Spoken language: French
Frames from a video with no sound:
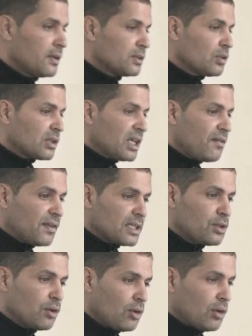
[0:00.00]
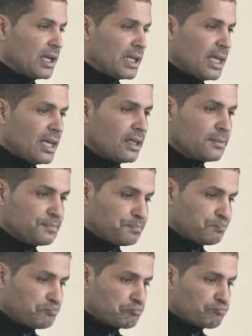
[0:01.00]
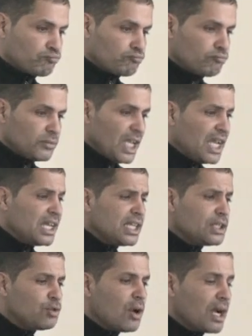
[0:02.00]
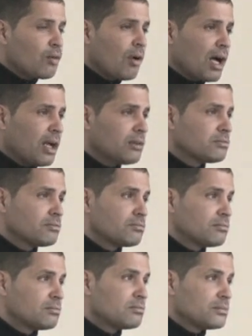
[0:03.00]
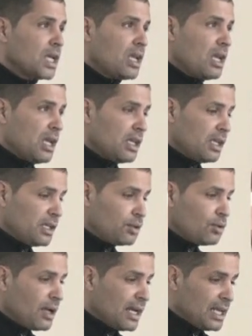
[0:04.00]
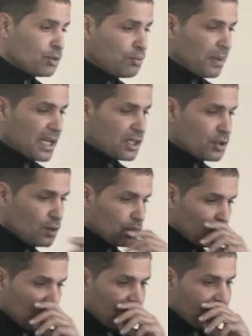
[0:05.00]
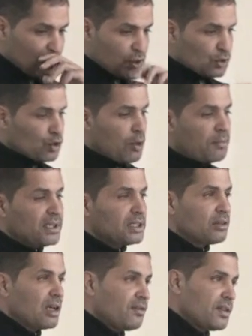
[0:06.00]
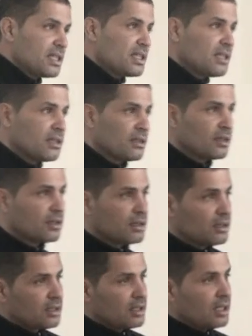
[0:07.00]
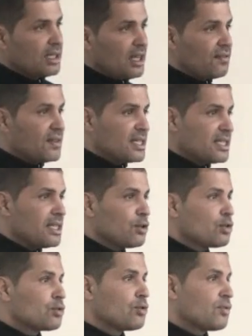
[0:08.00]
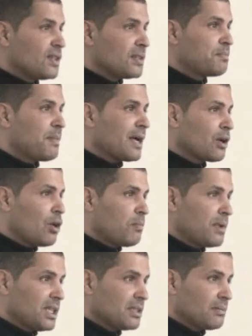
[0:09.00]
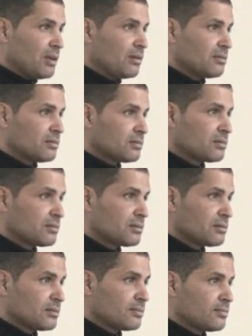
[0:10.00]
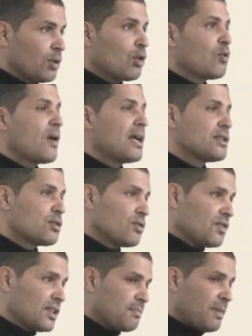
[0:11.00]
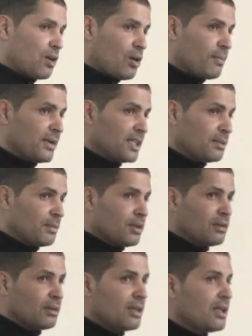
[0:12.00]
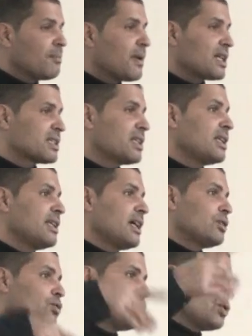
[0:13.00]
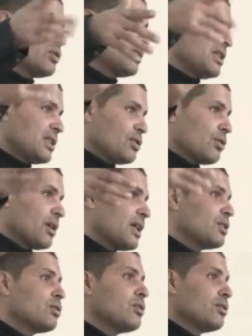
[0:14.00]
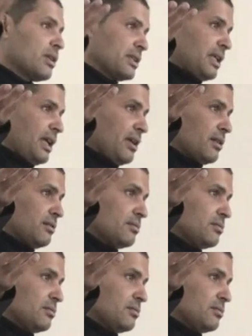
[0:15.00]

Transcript: donc l'infection urinaire, elle est due à quoi Elle est due à la suppression de la vidange complète de la vessie. La vessie ne se vide pas complètement. Pourquoi elle ne se vide pas complètement Parce qu'il y a toujours des urines dans l'urtère,